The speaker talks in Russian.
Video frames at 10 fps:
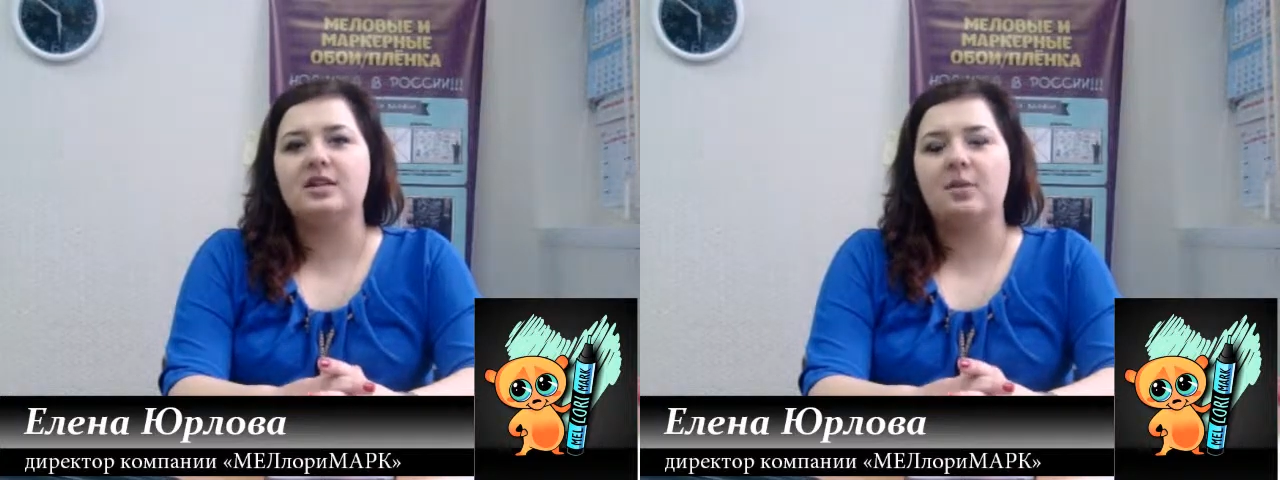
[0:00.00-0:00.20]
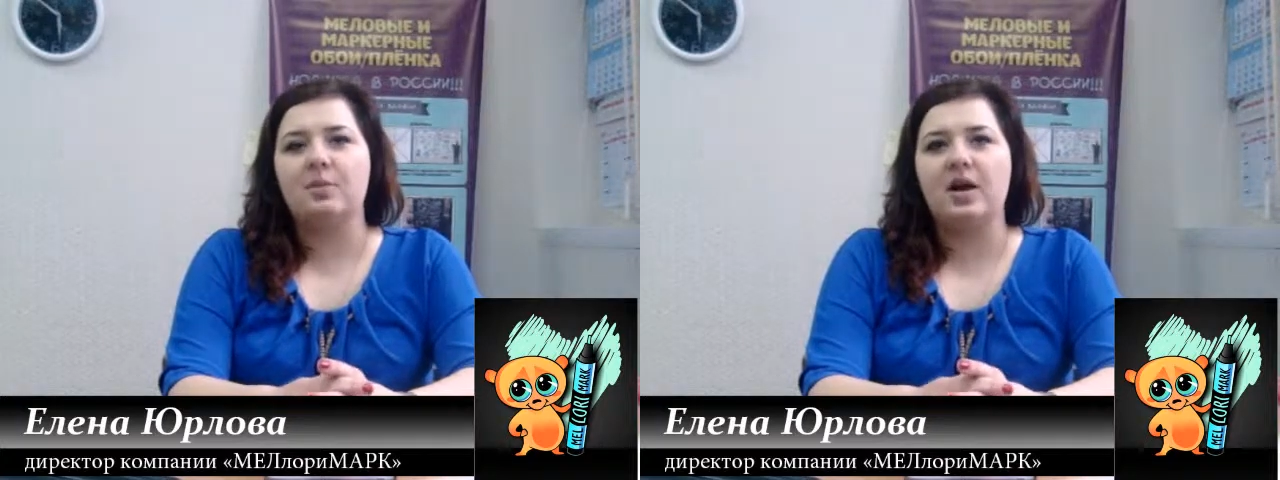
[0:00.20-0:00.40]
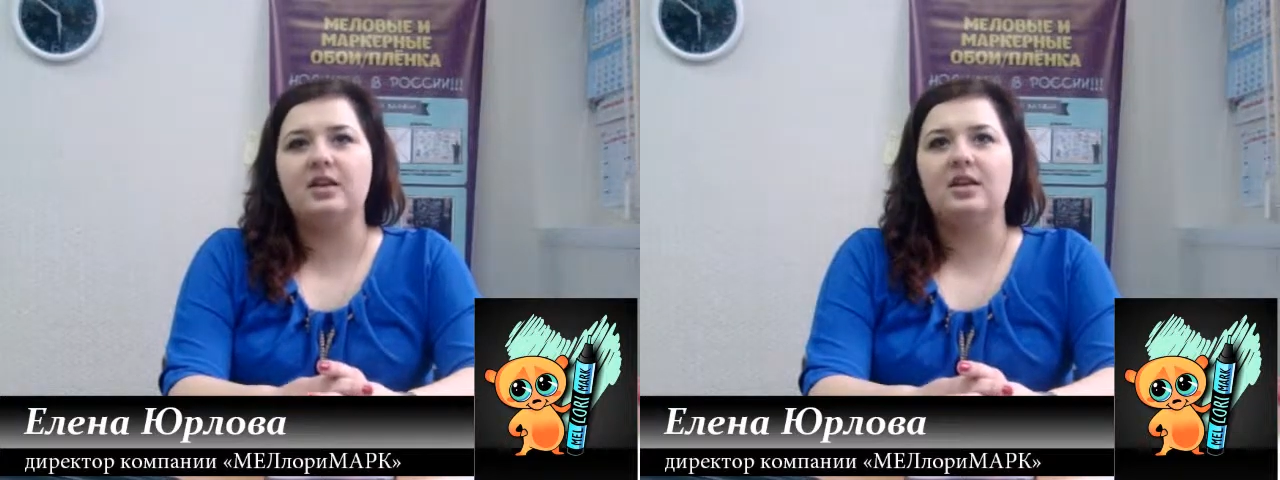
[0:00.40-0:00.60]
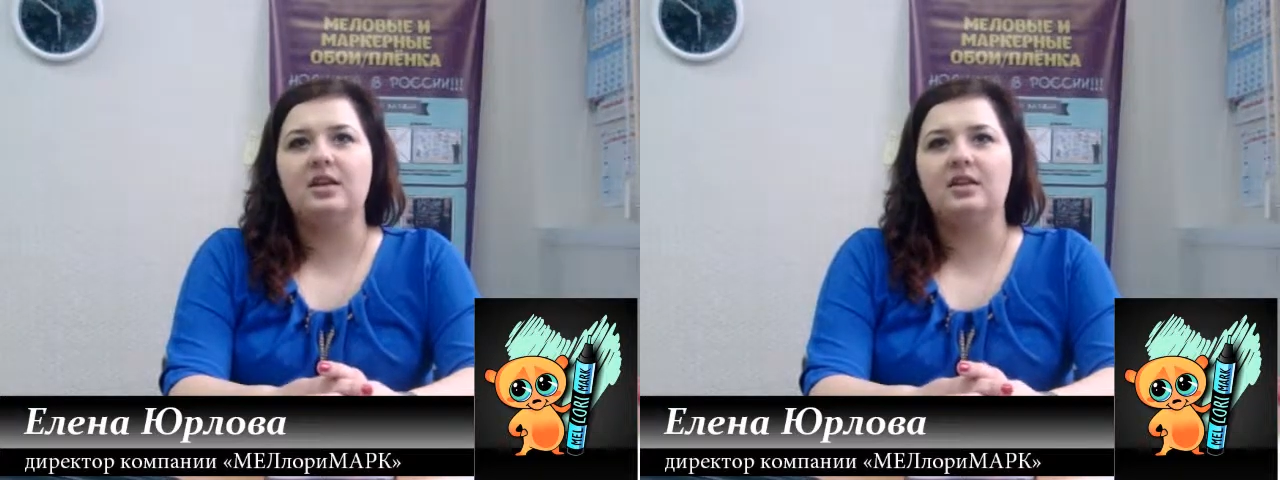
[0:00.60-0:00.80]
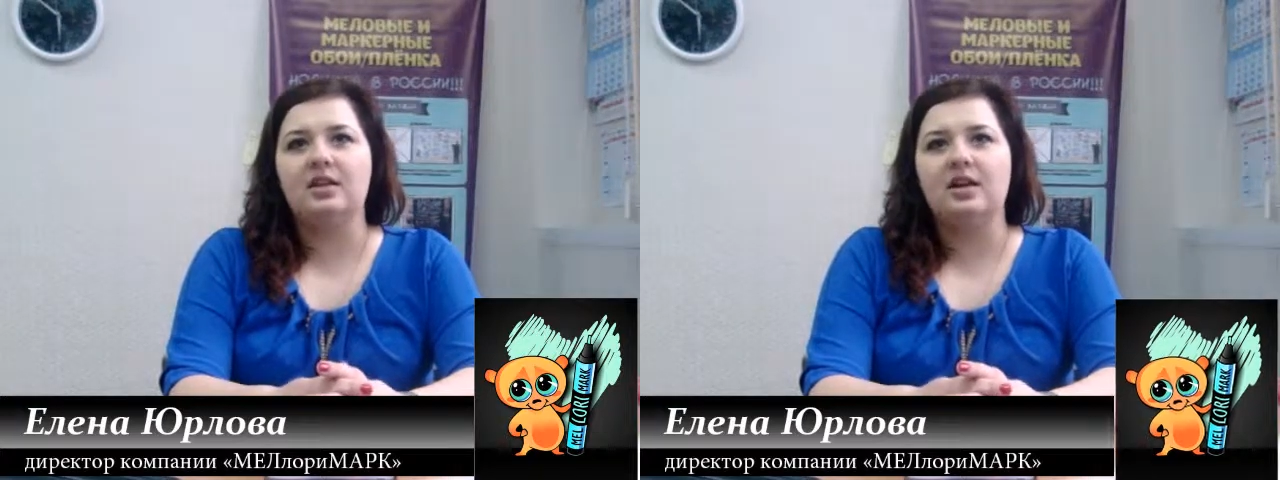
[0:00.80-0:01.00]
компании
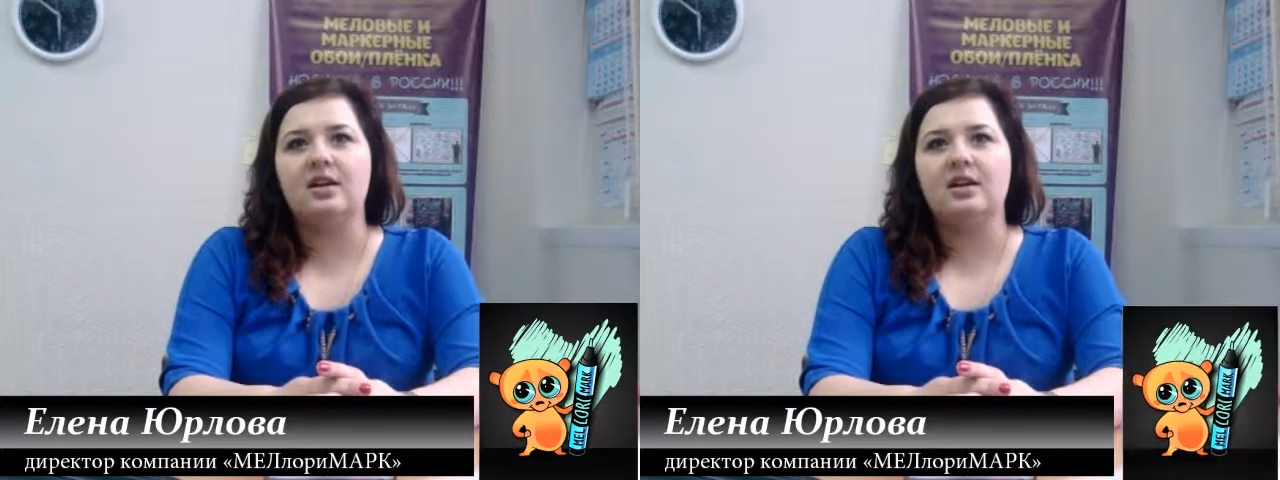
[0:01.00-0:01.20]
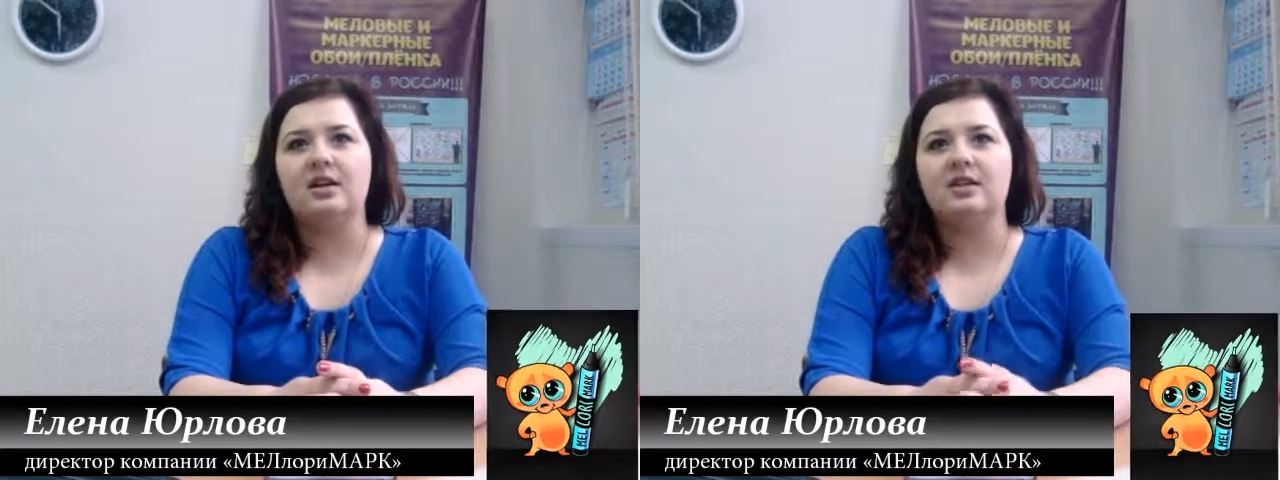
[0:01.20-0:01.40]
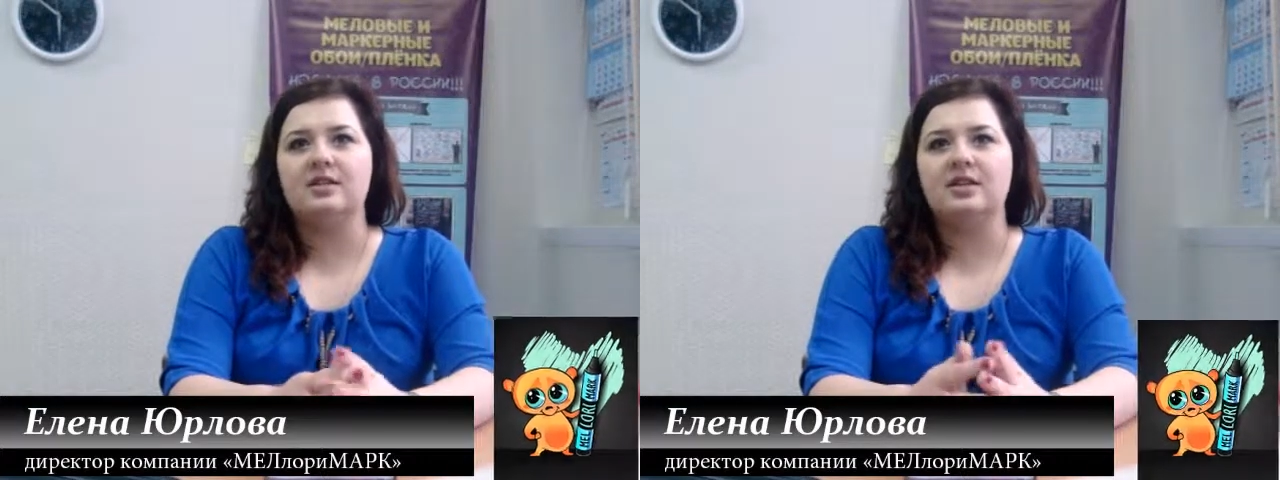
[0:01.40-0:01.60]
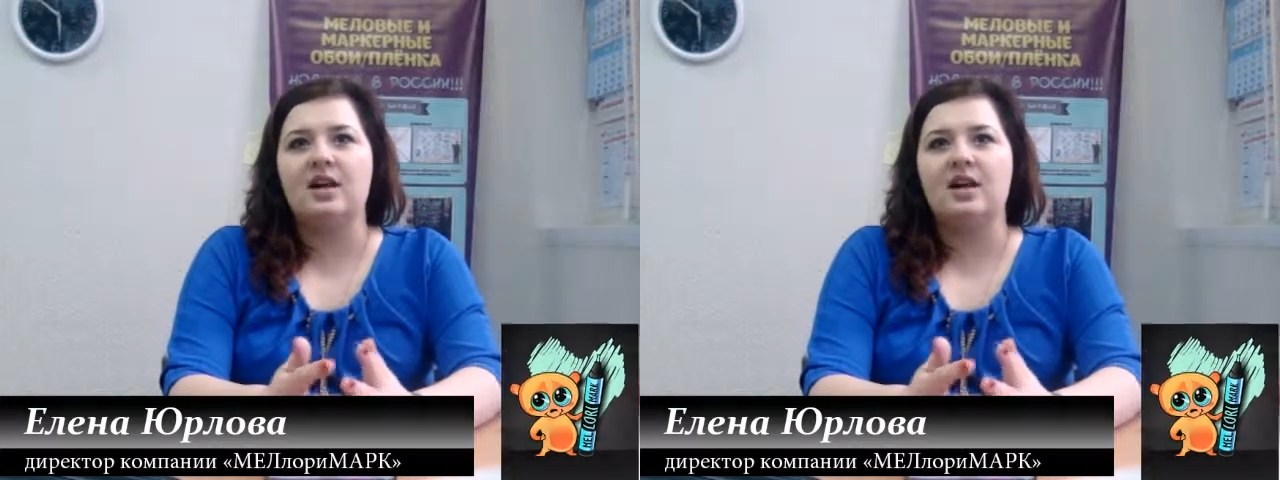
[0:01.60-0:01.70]
Линтек э,